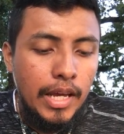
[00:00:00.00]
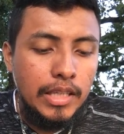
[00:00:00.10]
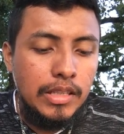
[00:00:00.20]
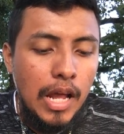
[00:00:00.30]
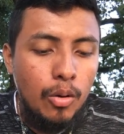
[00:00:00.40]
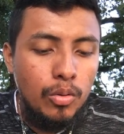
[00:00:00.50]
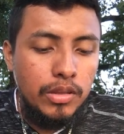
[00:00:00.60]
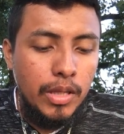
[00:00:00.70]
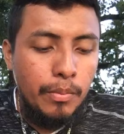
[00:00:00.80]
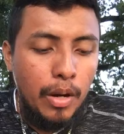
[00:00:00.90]
es la
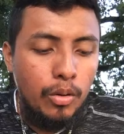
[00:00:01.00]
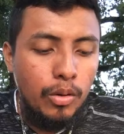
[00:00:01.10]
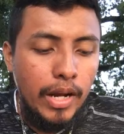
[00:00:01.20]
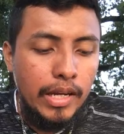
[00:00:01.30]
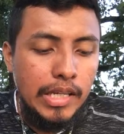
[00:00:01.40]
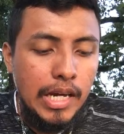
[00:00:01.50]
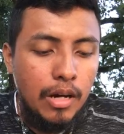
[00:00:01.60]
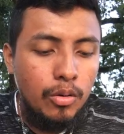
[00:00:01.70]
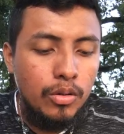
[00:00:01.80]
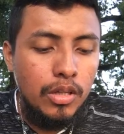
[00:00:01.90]
última hora y
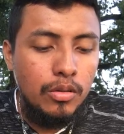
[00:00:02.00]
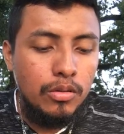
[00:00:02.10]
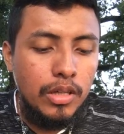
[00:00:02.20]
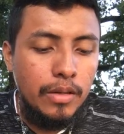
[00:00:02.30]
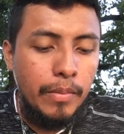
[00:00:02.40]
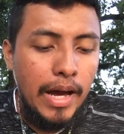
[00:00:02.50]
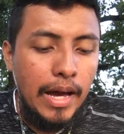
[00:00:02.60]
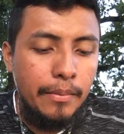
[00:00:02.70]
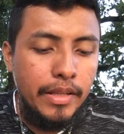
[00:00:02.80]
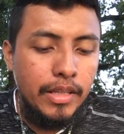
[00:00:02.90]
han oído que
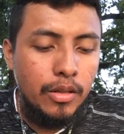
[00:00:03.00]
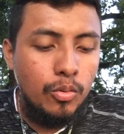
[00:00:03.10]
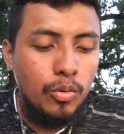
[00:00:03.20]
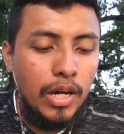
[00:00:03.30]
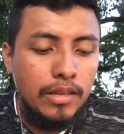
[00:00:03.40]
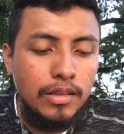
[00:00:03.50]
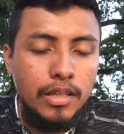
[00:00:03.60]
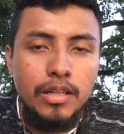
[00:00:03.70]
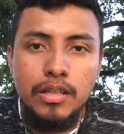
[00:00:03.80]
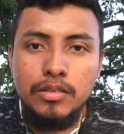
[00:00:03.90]
va a venir un
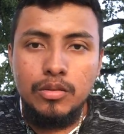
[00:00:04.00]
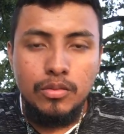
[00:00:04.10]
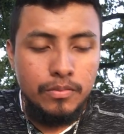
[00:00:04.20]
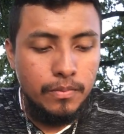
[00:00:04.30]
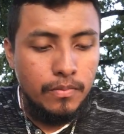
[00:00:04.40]
anticristo,